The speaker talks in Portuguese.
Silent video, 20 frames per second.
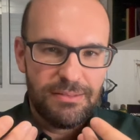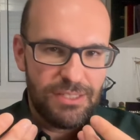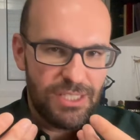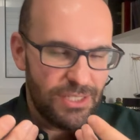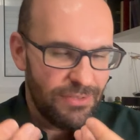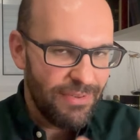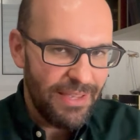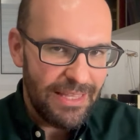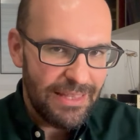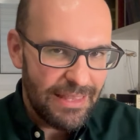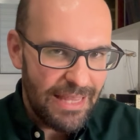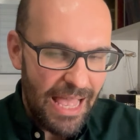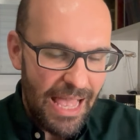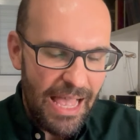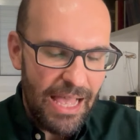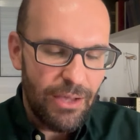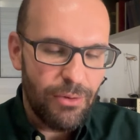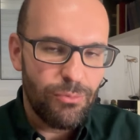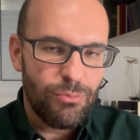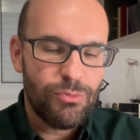
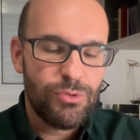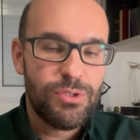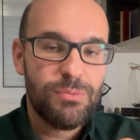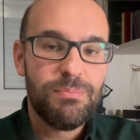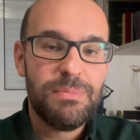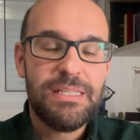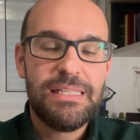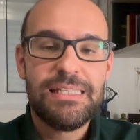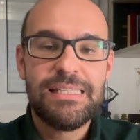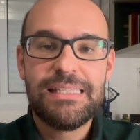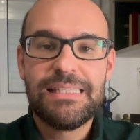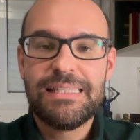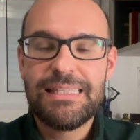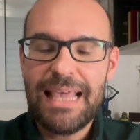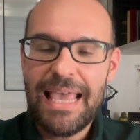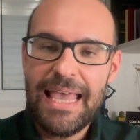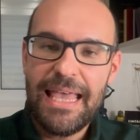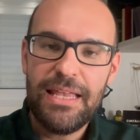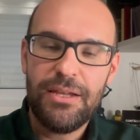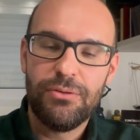desvendar os
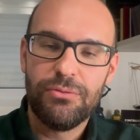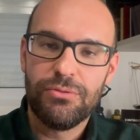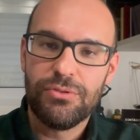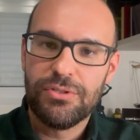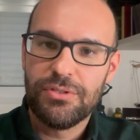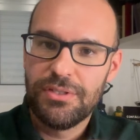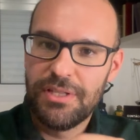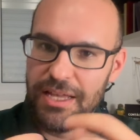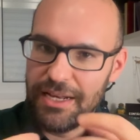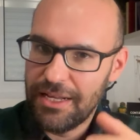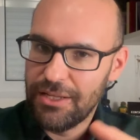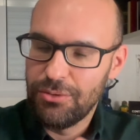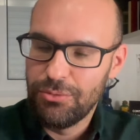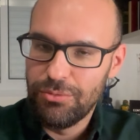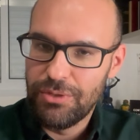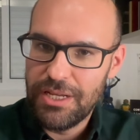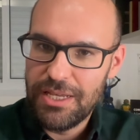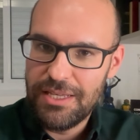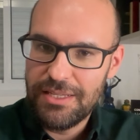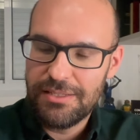mistérios da
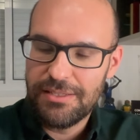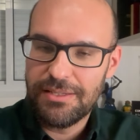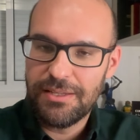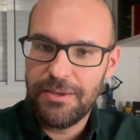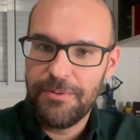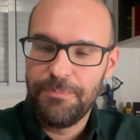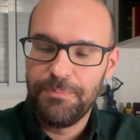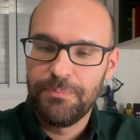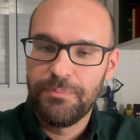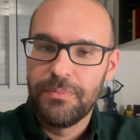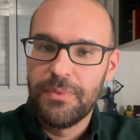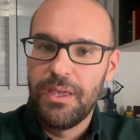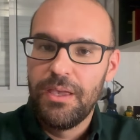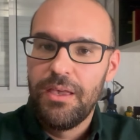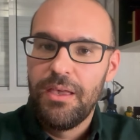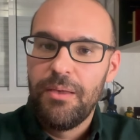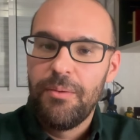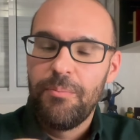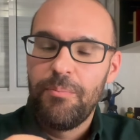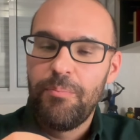natureza
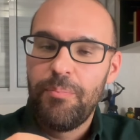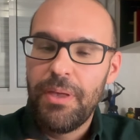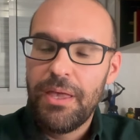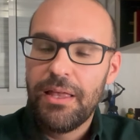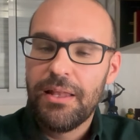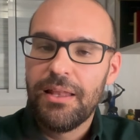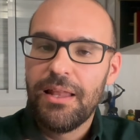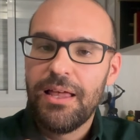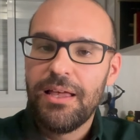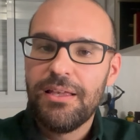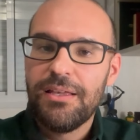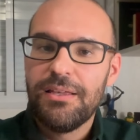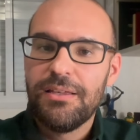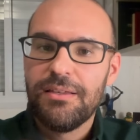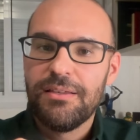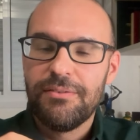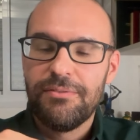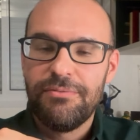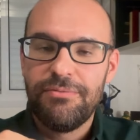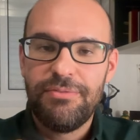pela
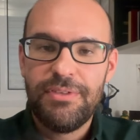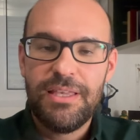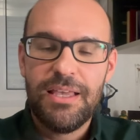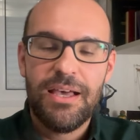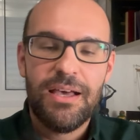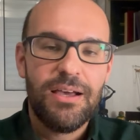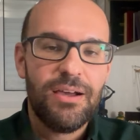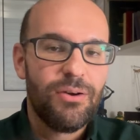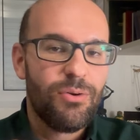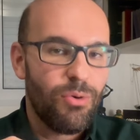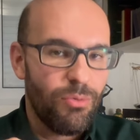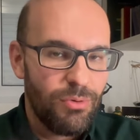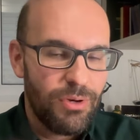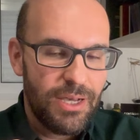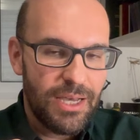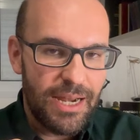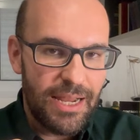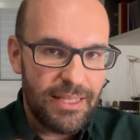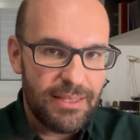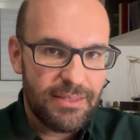via
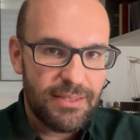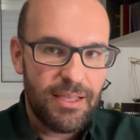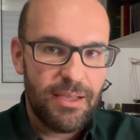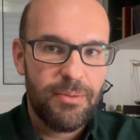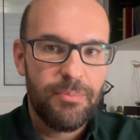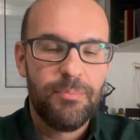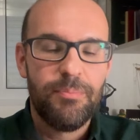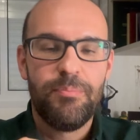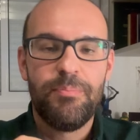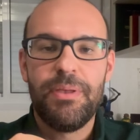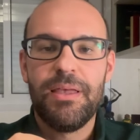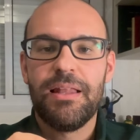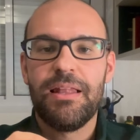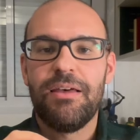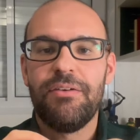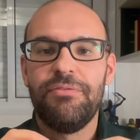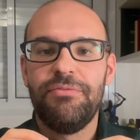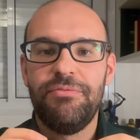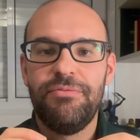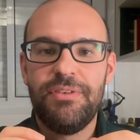concreta,
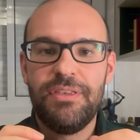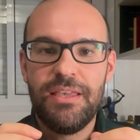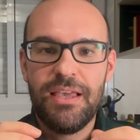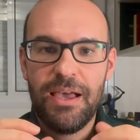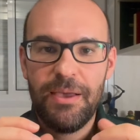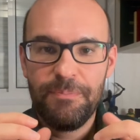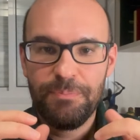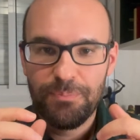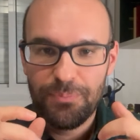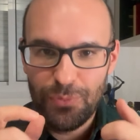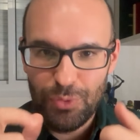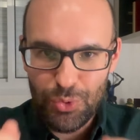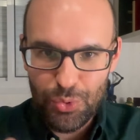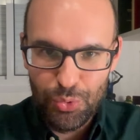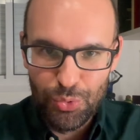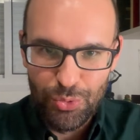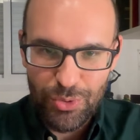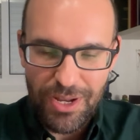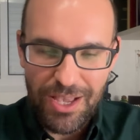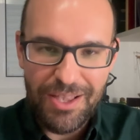pela via
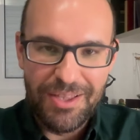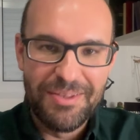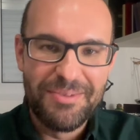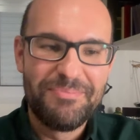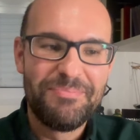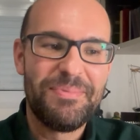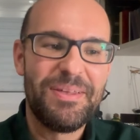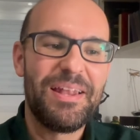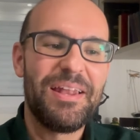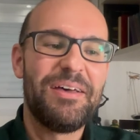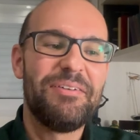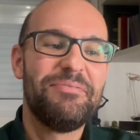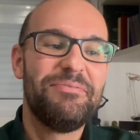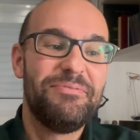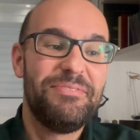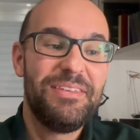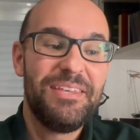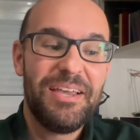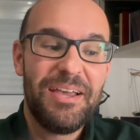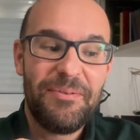dura, pela
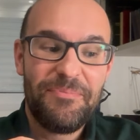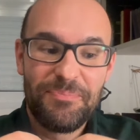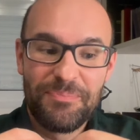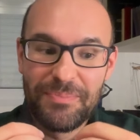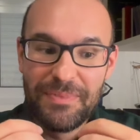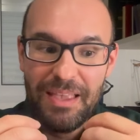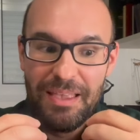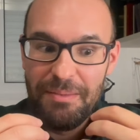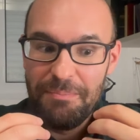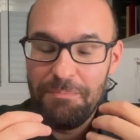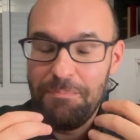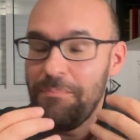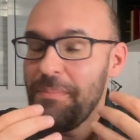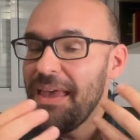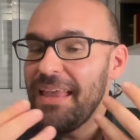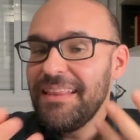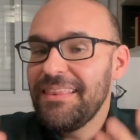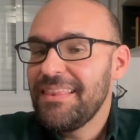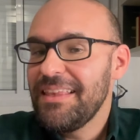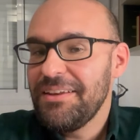via
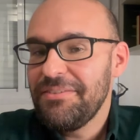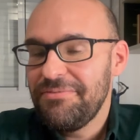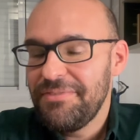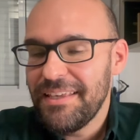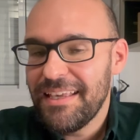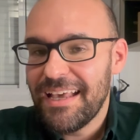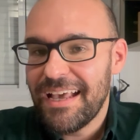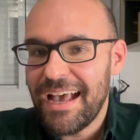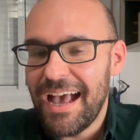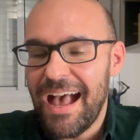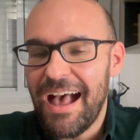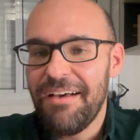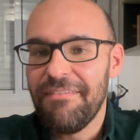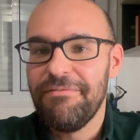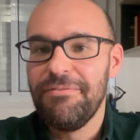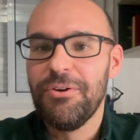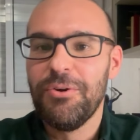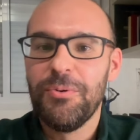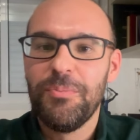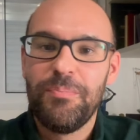
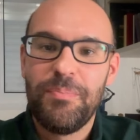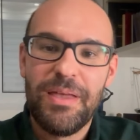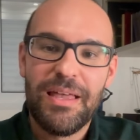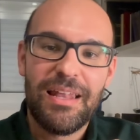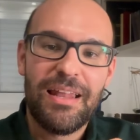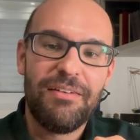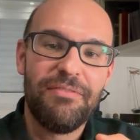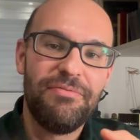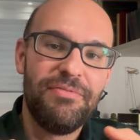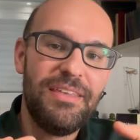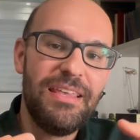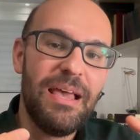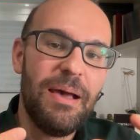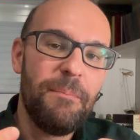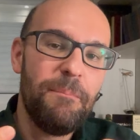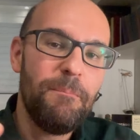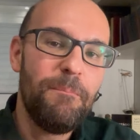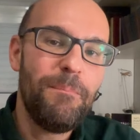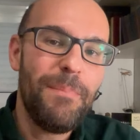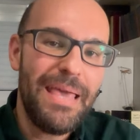metrificável, pela via
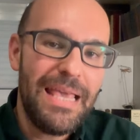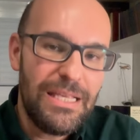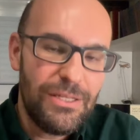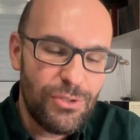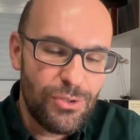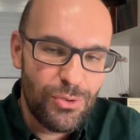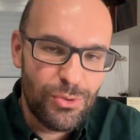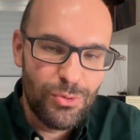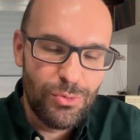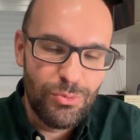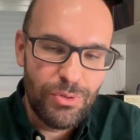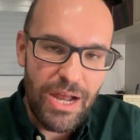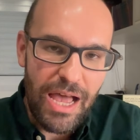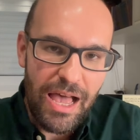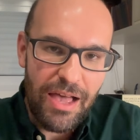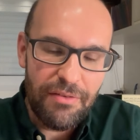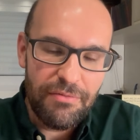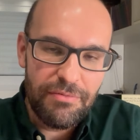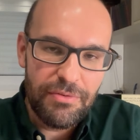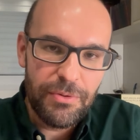
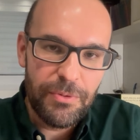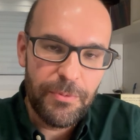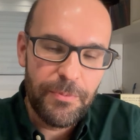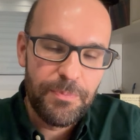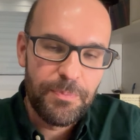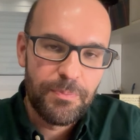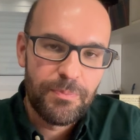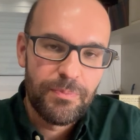mensurável.